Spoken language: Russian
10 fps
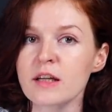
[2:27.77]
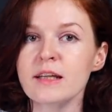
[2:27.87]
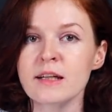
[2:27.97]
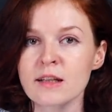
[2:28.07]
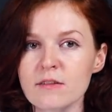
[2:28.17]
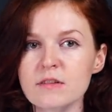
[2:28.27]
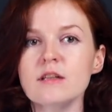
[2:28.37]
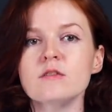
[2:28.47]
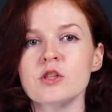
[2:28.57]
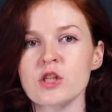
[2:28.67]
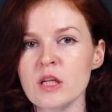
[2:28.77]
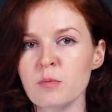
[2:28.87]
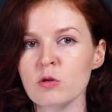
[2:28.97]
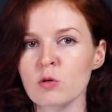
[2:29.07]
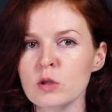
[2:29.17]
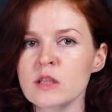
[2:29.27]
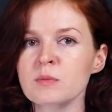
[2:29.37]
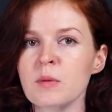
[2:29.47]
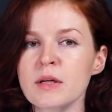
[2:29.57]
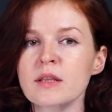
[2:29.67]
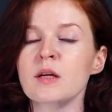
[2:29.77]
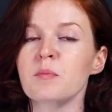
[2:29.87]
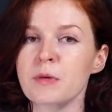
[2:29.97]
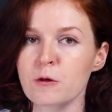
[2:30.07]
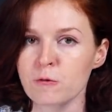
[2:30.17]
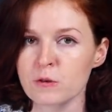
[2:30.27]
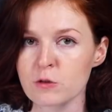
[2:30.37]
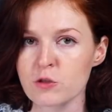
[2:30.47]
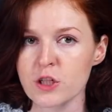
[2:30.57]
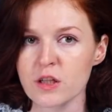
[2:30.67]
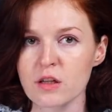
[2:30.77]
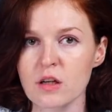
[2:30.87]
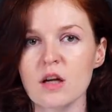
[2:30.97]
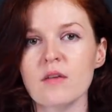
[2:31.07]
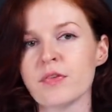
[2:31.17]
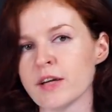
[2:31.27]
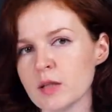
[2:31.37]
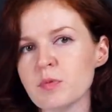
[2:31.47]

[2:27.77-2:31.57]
И главное, в течение полугода с момента первого нарушения. Это